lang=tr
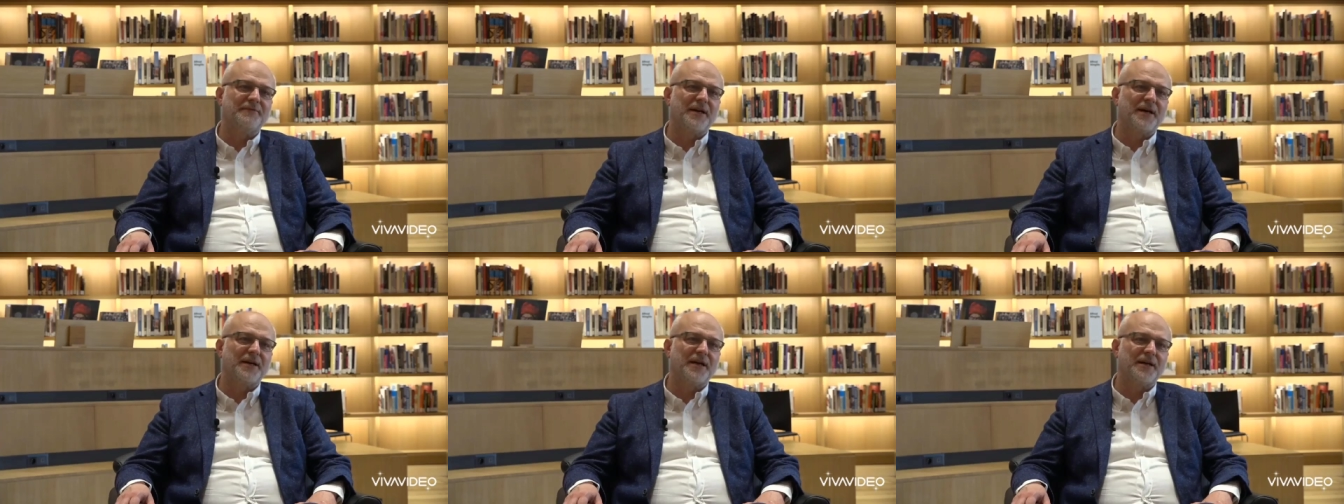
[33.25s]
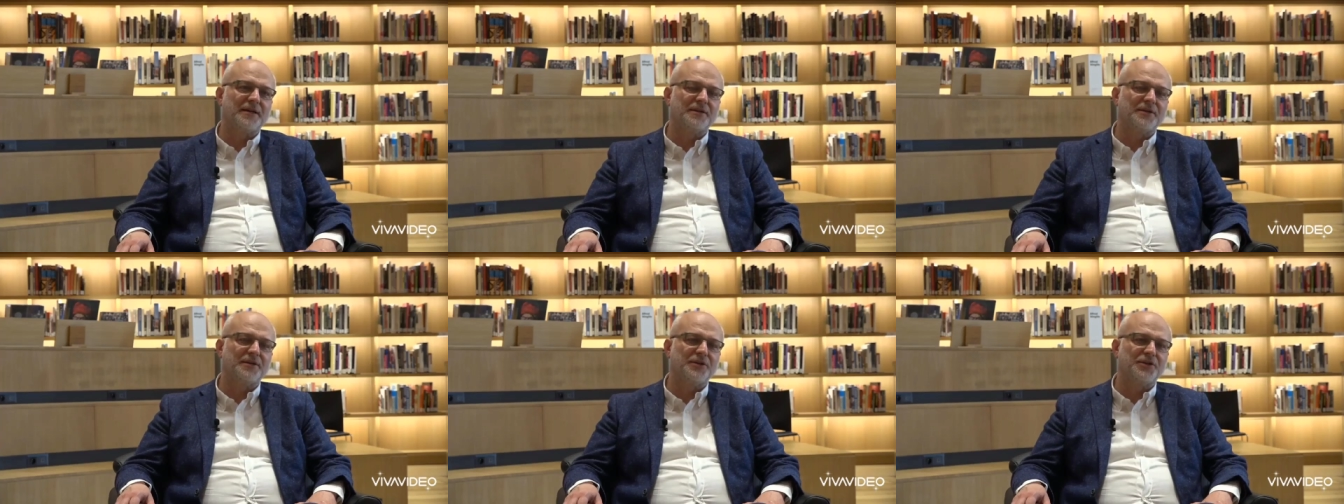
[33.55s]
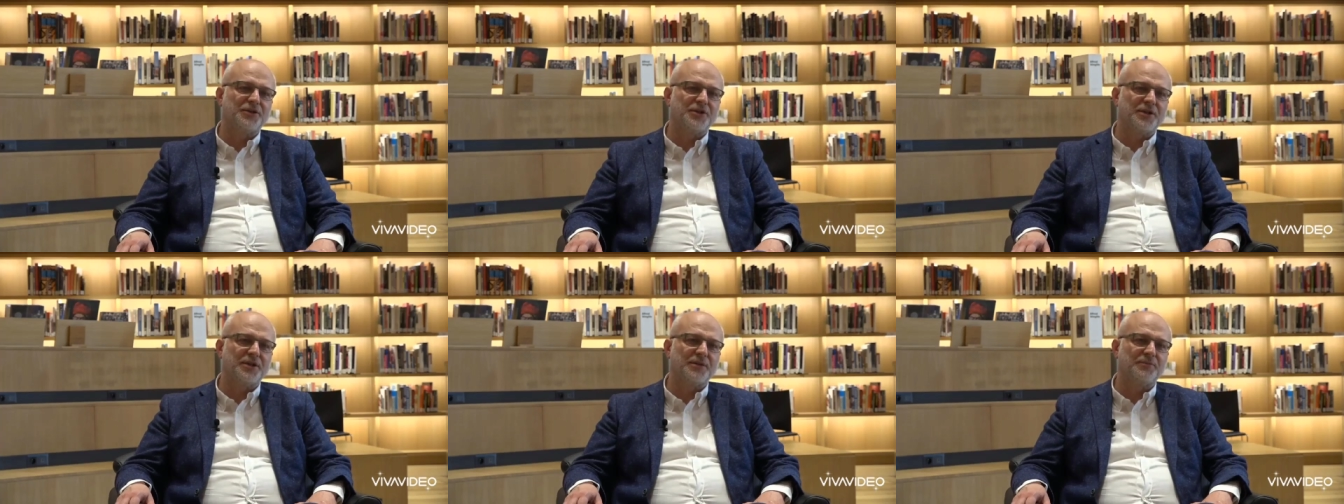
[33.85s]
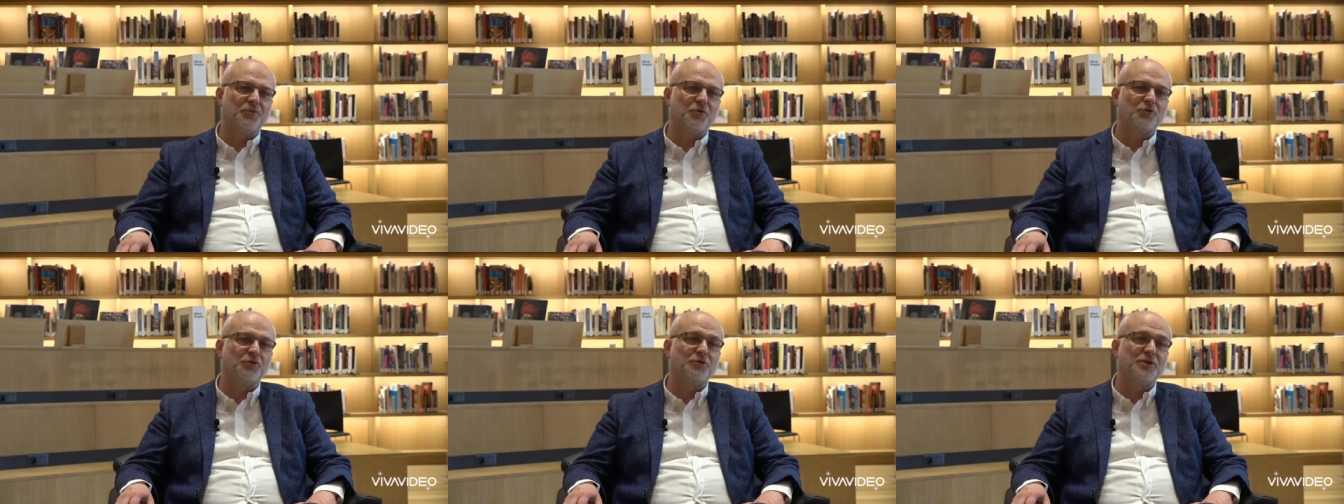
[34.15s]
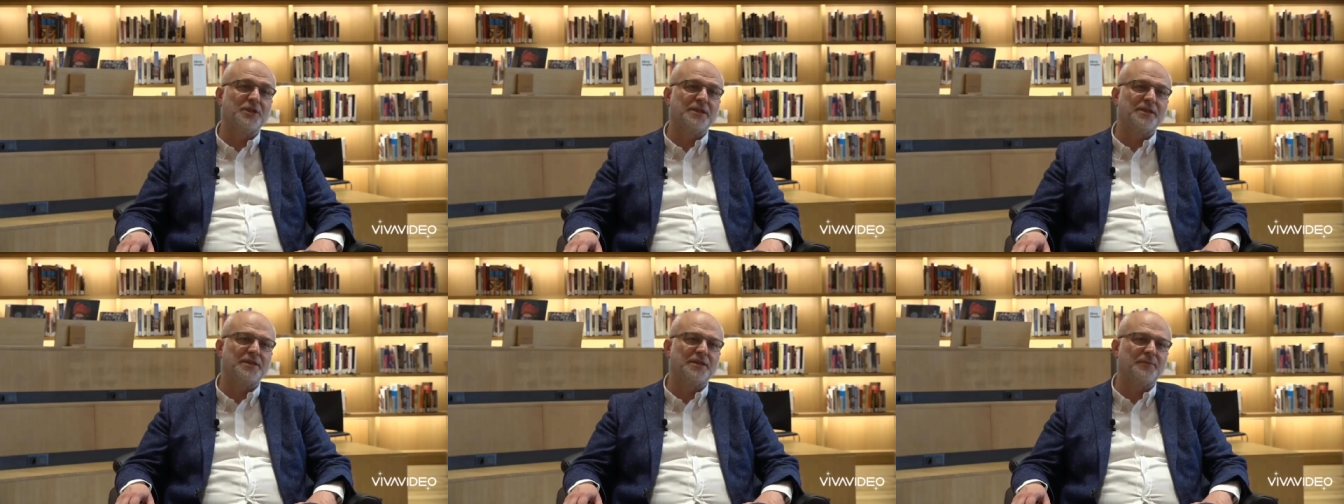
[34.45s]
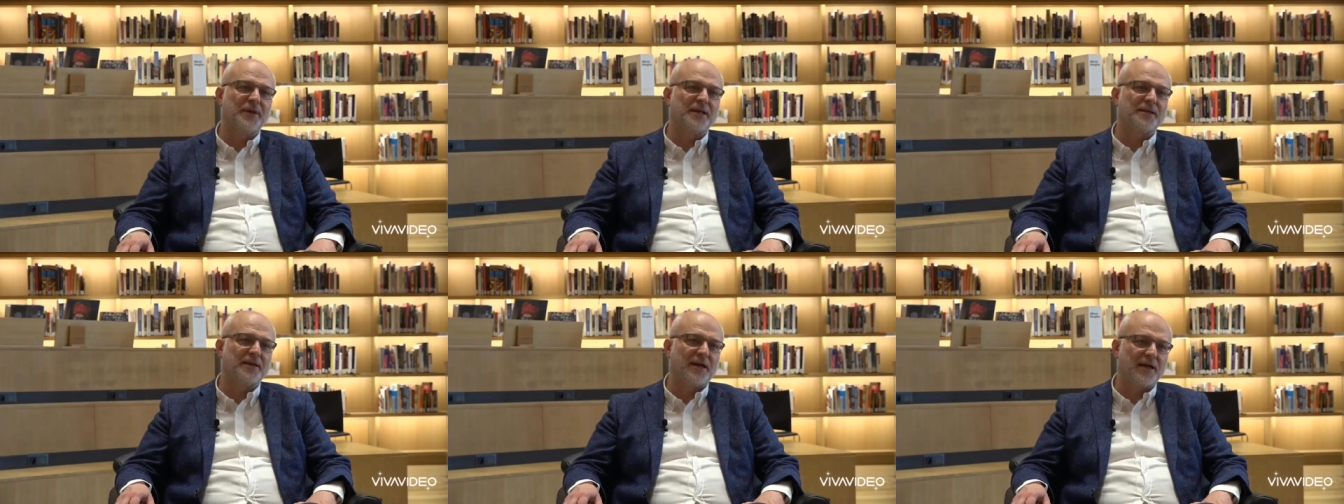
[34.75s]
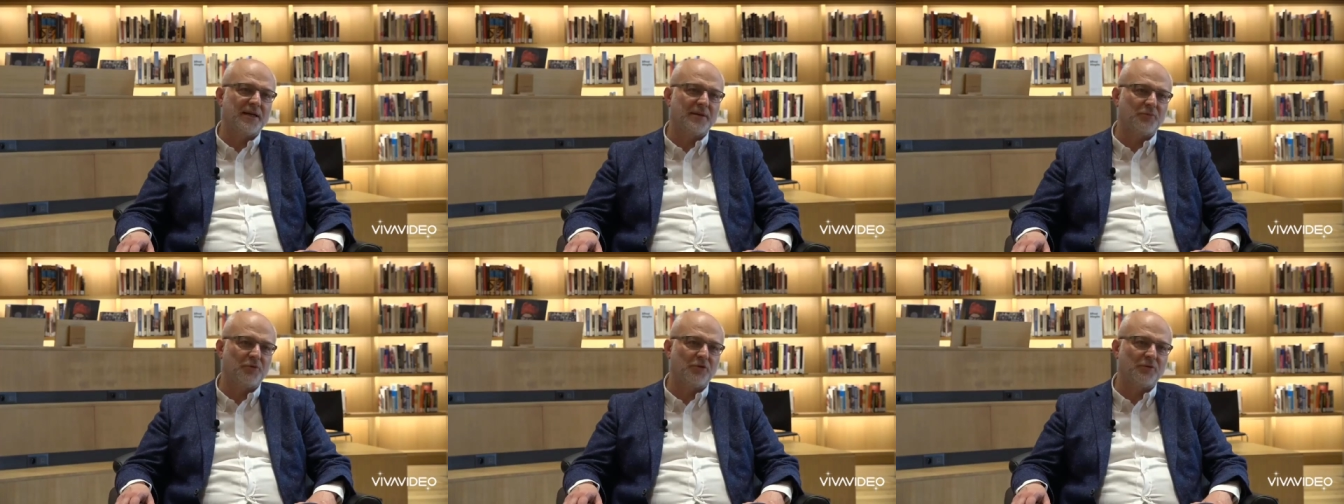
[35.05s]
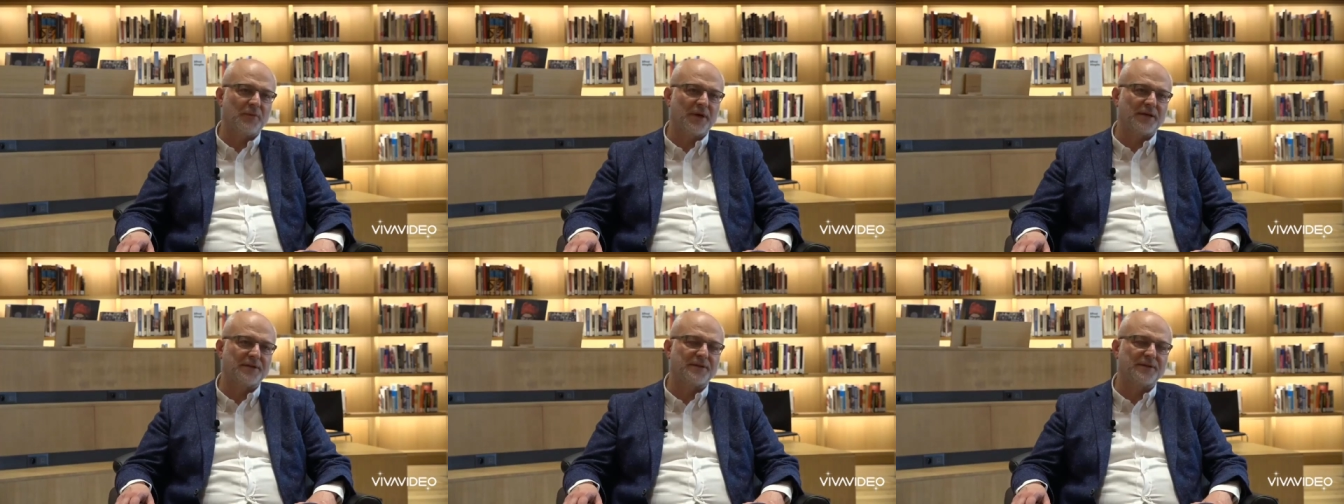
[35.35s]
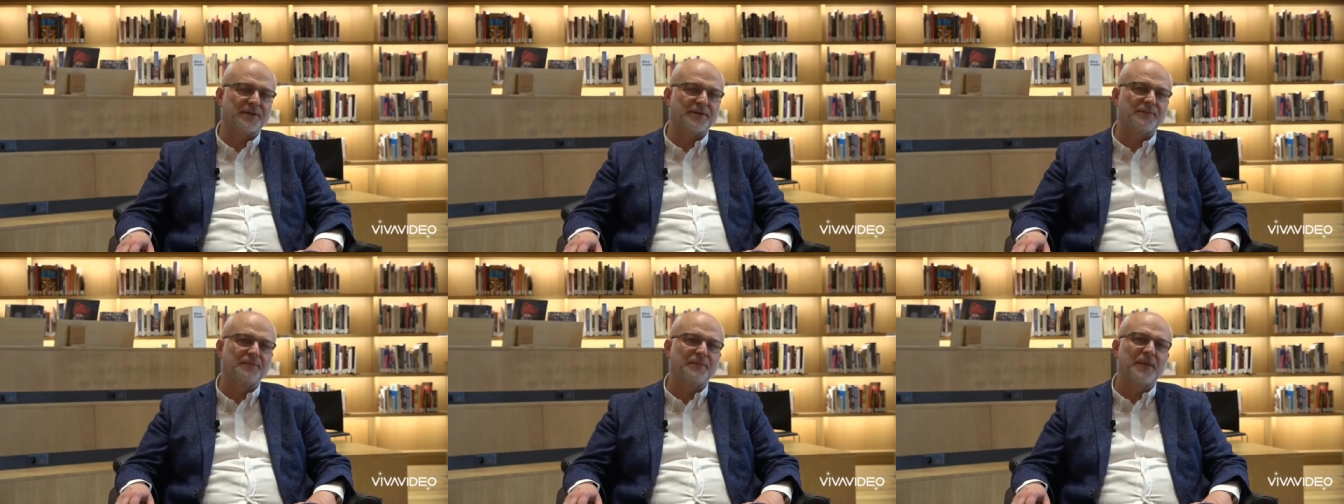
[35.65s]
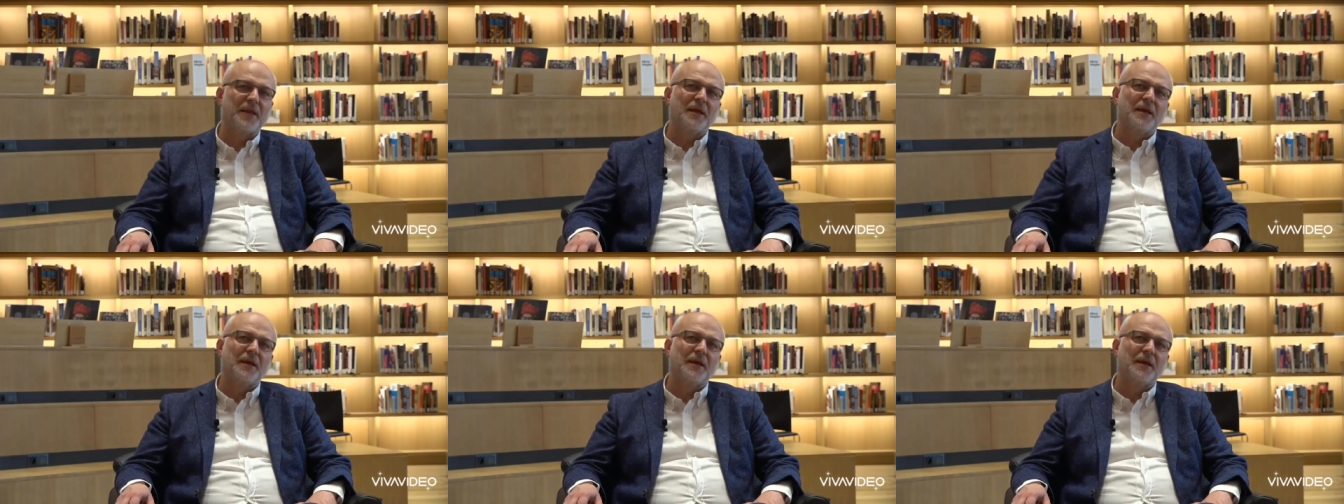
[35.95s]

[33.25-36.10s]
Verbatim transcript: feryadını işitip onu dindirmeye talip olmaktır.